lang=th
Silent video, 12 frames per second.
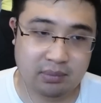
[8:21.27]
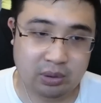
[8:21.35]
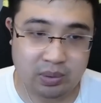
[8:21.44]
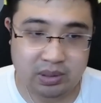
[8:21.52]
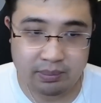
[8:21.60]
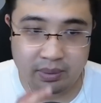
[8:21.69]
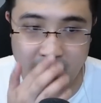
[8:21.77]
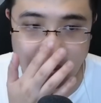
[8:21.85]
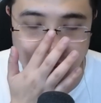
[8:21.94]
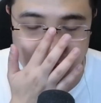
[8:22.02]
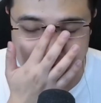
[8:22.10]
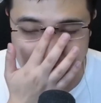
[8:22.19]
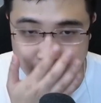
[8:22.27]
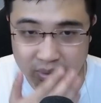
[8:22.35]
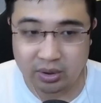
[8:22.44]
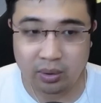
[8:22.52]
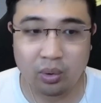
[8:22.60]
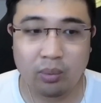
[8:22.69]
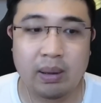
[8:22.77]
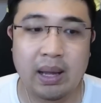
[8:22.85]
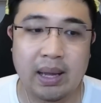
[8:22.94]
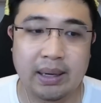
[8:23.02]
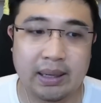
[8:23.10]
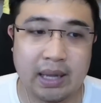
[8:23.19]
ตัวสำรองที่ถูกส่งลงมา
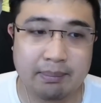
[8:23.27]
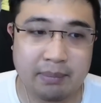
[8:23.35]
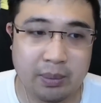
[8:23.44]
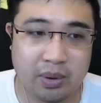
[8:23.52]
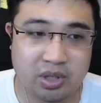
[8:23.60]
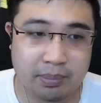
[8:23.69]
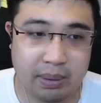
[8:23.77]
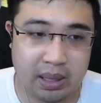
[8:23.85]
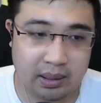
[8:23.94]
นะครับ ไม่ว่าจะเป็น